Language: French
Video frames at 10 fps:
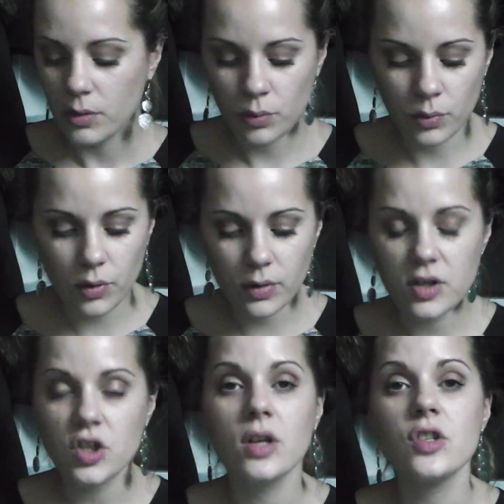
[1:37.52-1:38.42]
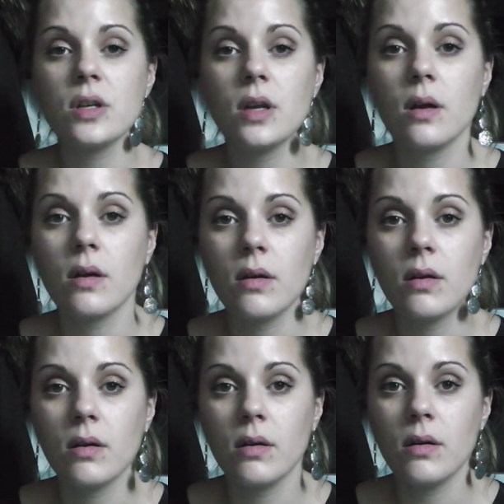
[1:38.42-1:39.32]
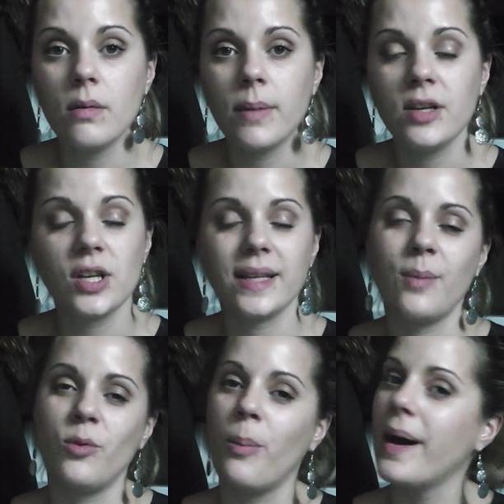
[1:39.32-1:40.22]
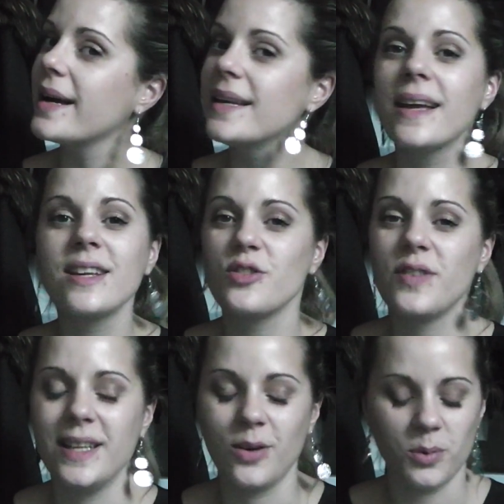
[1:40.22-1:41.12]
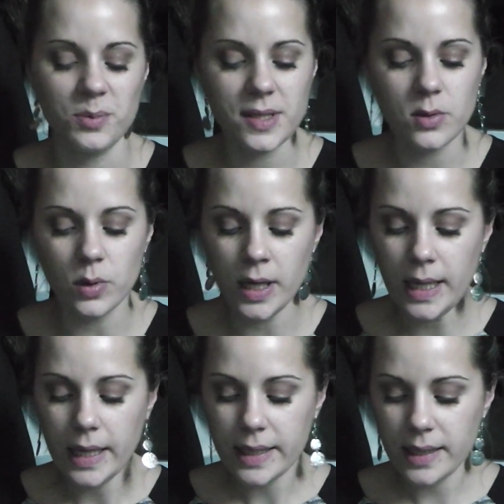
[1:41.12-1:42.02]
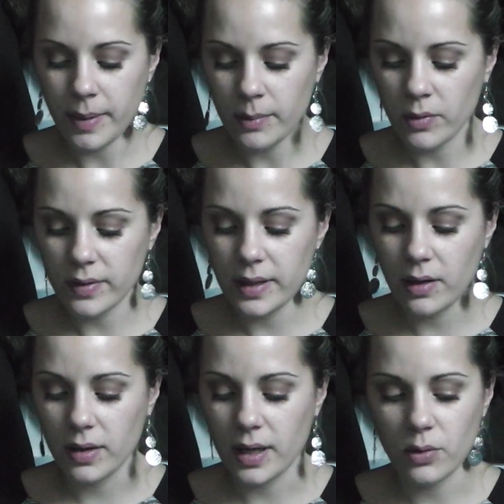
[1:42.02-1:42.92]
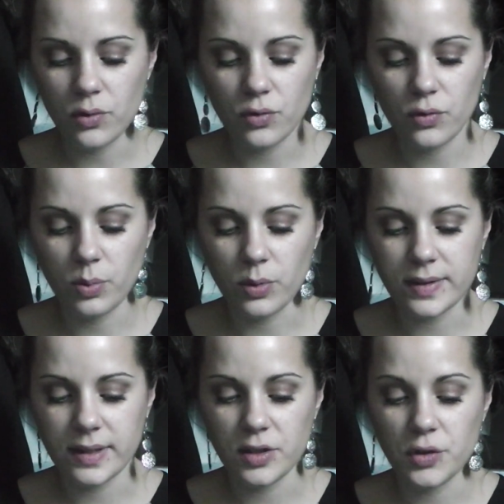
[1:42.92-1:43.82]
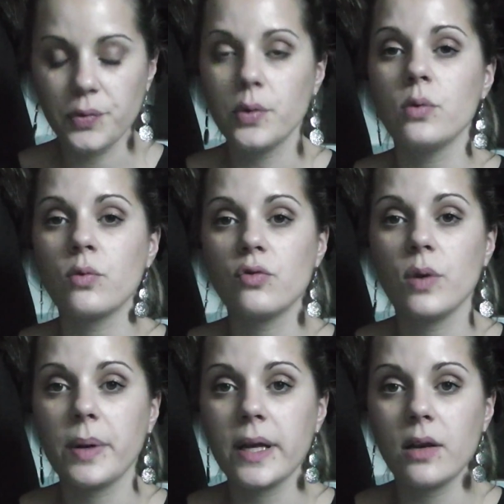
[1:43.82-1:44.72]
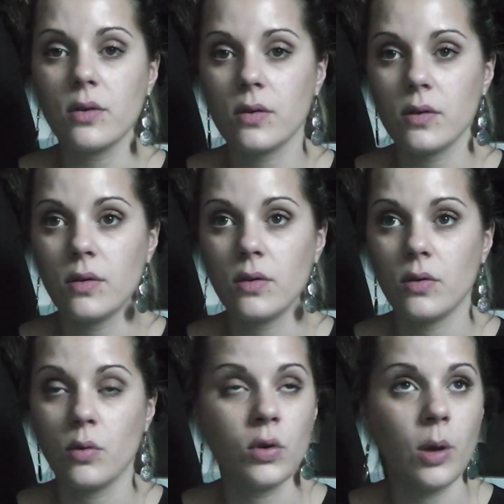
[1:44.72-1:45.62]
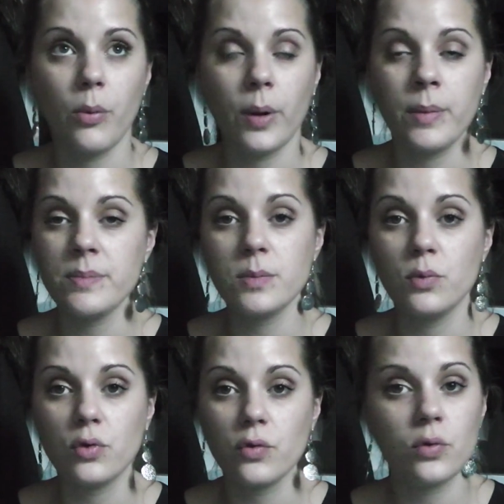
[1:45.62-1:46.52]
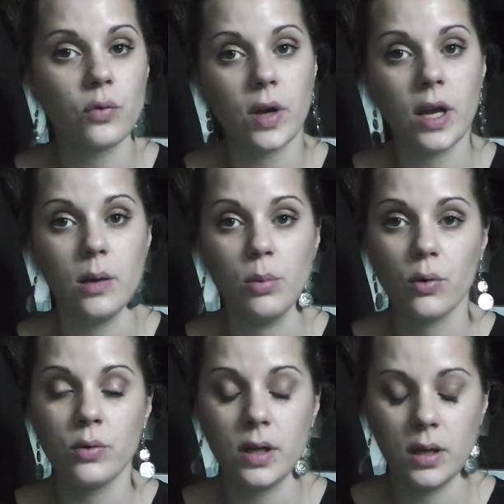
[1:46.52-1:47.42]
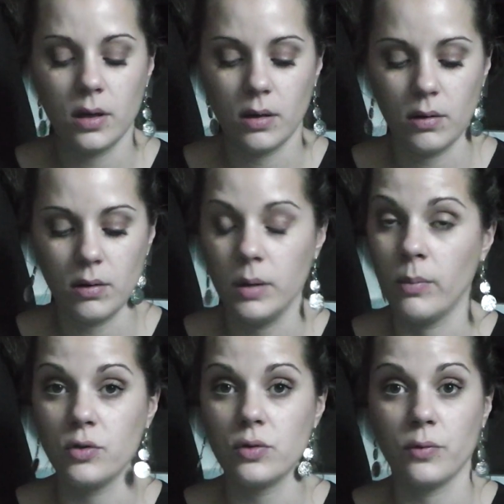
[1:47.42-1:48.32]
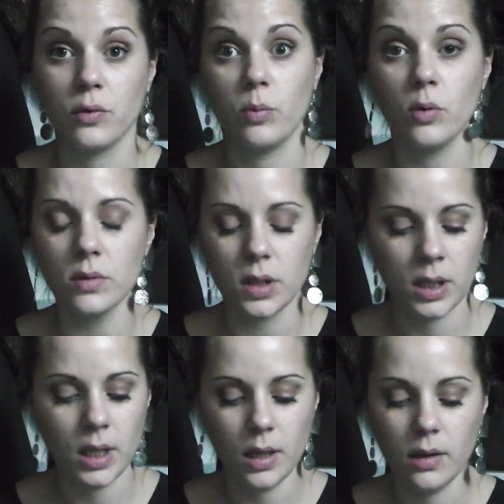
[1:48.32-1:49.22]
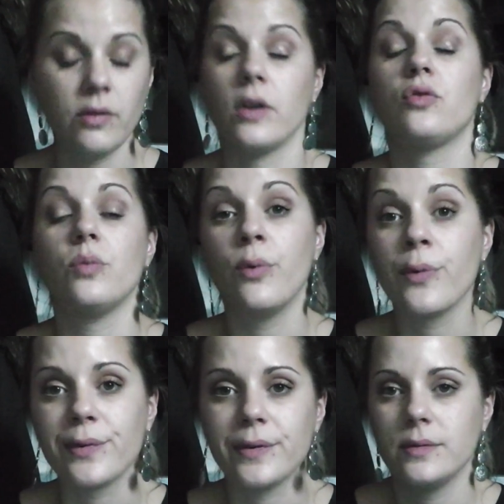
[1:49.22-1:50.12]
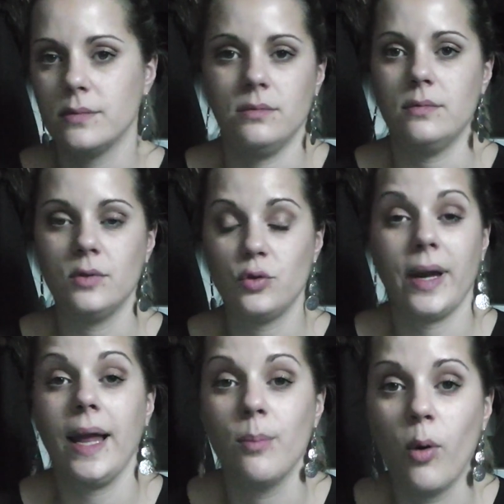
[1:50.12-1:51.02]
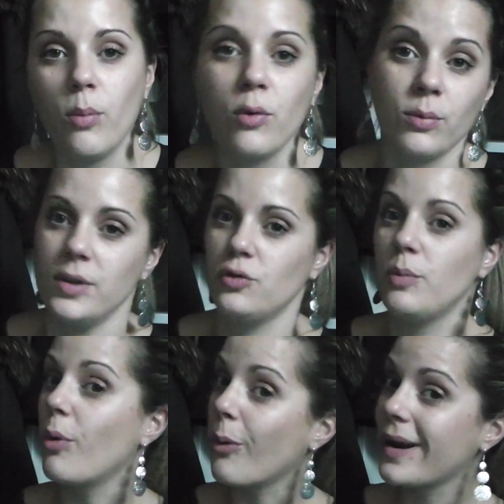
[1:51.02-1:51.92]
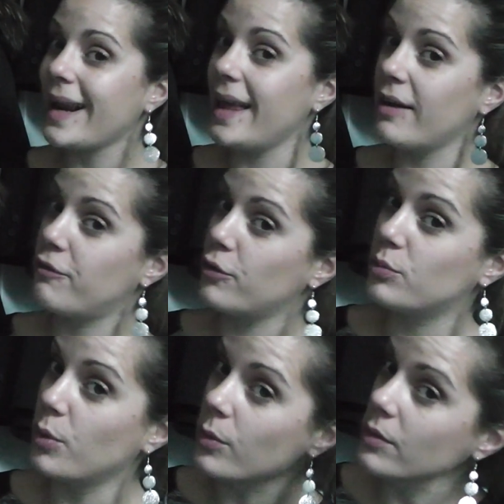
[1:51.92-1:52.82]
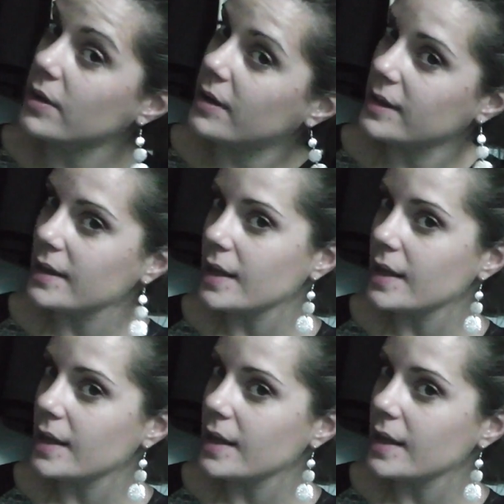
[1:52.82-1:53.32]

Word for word: Donc déjà j'ai ma chérie d'amour Marie à qui je fais d'énormes bisous qui m'a demandé quelque chose pour ses cheveux donc je lui ai pris quelques, on a à peu près le même type de cheveux sauf qu'elle est brune et, et, moi je suis une fausse blonde enfin je suis blonde je suis réellement blonde mais je suis blonde claire fausse blonde